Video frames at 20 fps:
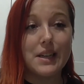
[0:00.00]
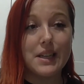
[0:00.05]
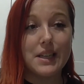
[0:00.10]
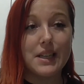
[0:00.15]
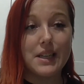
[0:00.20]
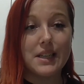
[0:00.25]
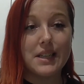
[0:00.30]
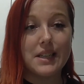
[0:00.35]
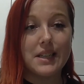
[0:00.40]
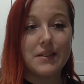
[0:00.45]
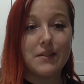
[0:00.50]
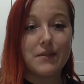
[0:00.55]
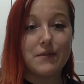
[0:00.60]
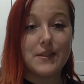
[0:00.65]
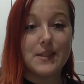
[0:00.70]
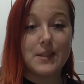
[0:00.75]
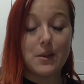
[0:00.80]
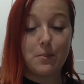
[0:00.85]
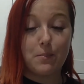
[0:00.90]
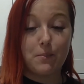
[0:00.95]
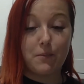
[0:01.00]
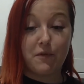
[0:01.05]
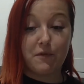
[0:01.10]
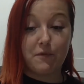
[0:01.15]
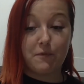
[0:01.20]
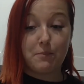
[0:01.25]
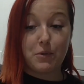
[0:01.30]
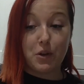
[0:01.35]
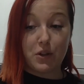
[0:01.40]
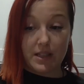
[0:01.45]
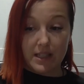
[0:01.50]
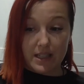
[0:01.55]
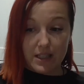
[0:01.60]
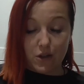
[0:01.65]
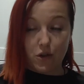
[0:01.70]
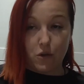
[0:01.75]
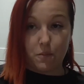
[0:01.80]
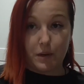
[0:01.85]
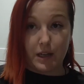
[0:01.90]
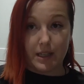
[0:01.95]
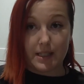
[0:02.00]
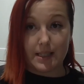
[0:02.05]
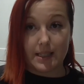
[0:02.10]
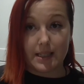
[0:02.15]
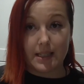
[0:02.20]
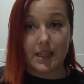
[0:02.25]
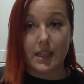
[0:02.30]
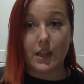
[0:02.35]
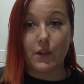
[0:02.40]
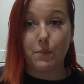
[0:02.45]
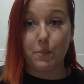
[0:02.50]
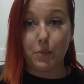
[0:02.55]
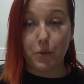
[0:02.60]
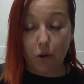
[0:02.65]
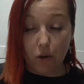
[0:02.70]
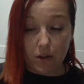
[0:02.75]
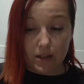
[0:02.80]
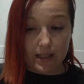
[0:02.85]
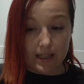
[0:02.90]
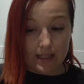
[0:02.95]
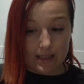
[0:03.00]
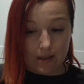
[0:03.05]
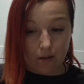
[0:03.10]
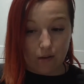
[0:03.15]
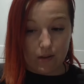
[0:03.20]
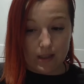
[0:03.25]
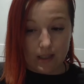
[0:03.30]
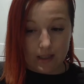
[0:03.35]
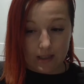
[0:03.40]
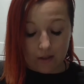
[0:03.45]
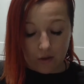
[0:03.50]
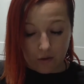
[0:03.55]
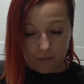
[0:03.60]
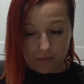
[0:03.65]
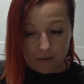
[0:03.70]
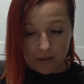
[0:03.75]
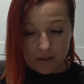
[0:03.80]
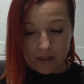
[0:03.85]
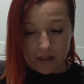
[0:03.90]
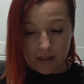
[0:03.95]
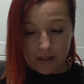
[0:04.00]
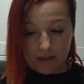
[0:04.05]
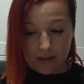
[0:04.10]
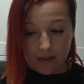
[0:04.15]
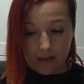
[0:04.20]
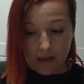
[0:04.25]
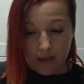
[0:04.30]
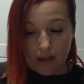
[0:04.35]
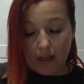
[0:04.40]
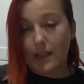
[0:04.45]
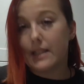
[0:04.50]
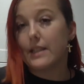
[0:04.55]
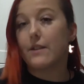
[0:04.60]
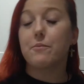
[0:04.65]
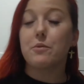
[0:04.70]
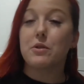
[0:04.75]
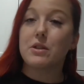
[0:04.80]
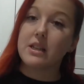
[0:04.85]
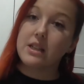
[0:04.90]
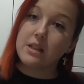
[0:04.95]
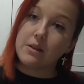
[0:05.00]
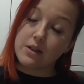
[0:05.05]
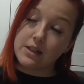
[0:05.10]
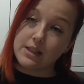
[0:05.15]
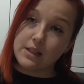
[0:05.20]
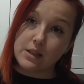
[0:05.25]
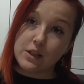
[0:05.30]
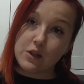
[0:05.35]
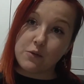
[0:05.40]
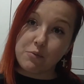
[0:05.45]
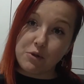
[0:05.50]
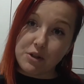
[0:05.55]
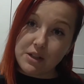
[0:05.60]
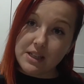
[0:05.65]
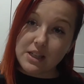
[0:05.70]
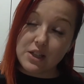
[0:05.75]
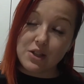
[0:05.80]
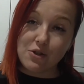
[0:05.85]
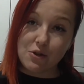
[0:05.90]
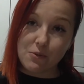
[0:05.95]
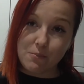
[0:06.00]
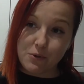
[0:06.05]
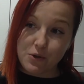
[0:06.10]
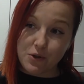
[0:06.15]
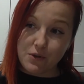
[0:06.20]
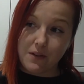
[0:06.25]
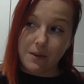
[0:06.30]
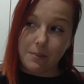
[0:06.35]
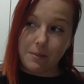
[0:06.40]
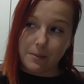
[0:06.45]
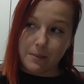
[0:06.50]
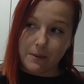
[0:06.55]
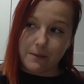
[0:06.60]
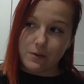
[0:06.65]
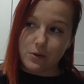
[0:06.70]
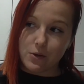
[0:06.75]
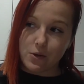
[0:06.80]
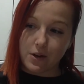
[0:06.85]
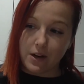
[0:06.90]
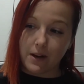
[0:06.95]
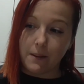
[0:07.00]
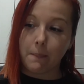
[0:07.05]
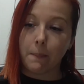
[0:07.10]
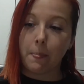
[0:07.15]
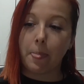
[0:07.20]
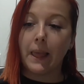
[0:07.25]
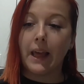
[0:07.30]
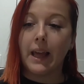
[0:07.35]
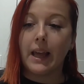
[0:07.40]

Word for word: I w, w piątek idę do pracy i w piątek co chcę zrobić, a nie, w piątek nie mogę zrobić, w piątek jeszcze odpoczywam chyba wieczorem,